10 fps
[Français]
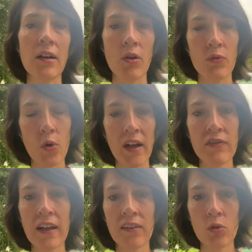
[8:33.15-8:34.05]
vos
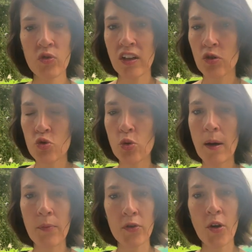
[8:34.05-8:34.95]
réflexions, c'est toujours un
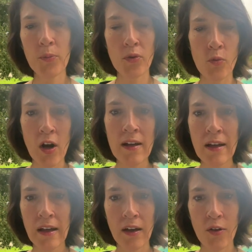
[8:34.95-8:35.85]
bonheur pour moi
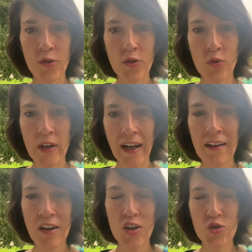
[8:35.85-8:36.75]
de vous lire.
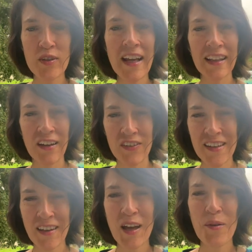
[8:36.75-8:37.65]
Je vous dis à très
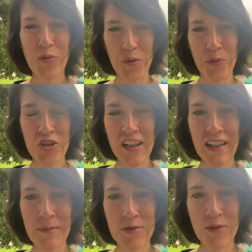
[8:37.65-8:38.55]
vite pour une prochaine
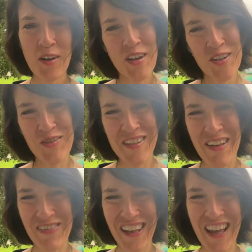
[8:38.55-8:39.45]
capsule. Je vous
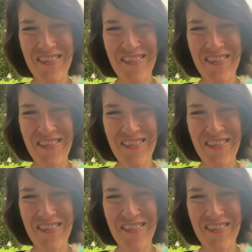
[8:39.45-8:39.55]
aime. À